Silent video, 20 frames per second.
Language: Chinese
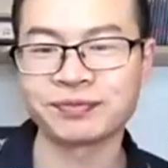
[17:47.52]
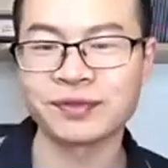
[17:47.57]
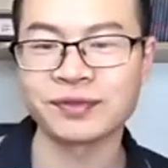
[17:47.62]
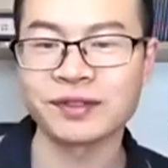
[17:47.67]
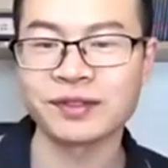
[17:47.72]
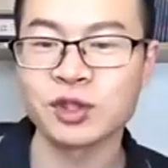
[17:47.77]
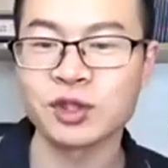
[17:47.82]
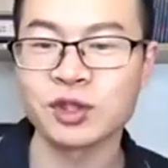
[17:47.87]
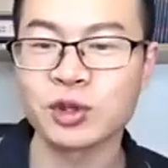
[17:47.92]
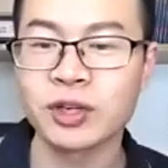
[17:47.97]

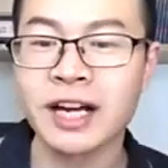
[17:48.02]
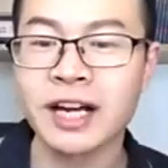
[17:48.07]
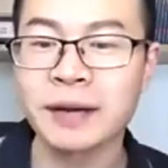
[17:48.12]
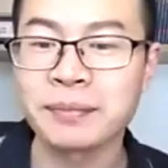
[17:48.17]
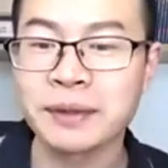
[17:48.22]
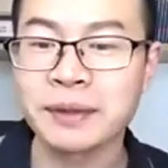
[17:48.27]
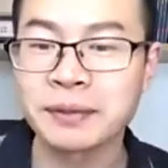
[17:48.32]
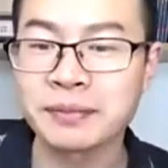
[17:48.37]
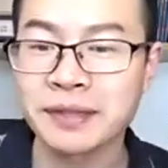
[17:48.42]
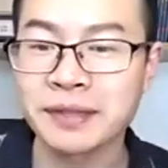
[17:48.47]
嗯，虽然
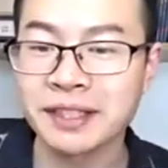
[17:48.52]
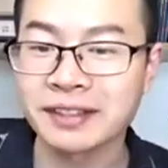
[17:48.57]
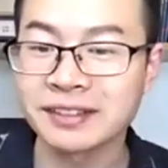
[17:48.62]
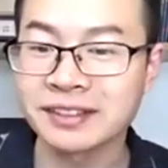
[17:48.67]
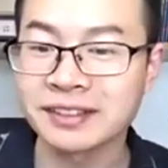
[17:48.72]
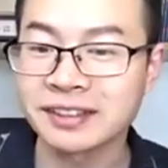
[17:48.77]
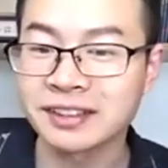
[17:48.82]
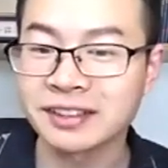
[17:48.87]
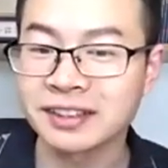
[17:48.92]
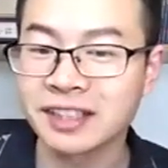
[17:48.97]
明明
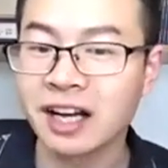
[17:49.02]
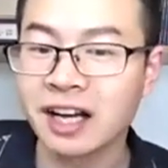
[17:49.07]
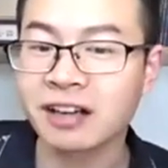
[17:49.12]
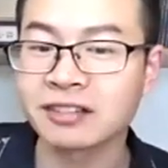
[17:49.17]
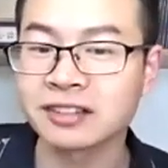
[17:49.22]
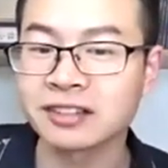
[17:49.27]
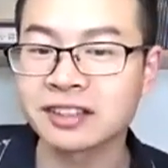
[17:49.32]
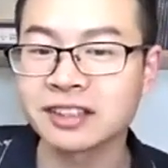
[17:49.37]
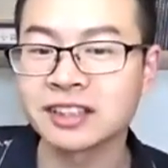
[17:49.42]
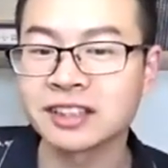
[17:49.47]
知
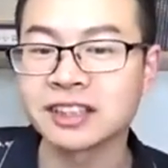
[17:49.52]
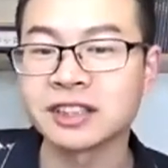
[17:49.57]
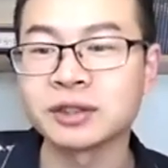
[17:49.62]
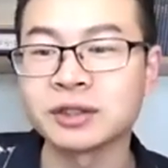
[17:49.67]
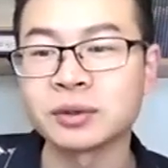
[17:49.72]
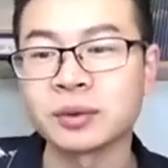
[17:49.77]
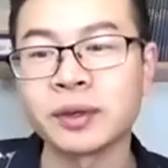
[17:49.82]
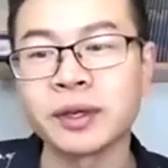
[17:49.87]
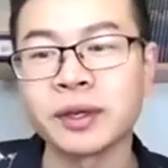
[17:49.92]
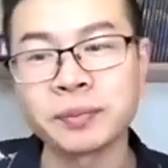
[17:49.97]
道自己
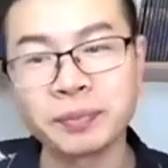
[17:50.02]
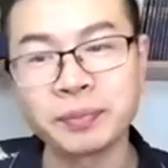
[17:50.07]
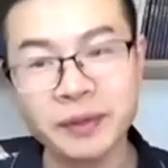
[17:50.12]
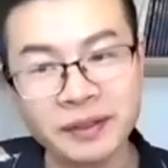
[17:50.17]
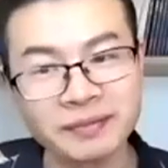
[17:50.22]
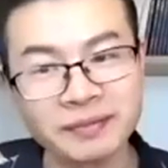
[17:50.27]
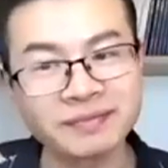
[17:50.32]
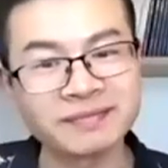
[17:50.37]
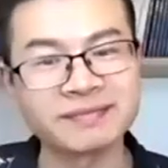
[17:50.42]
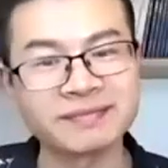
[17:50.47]
有胃
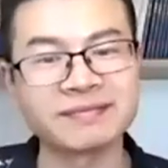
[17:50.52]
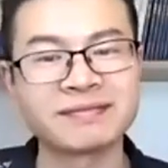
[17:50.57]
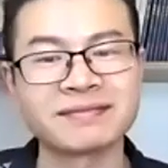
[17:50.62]
病，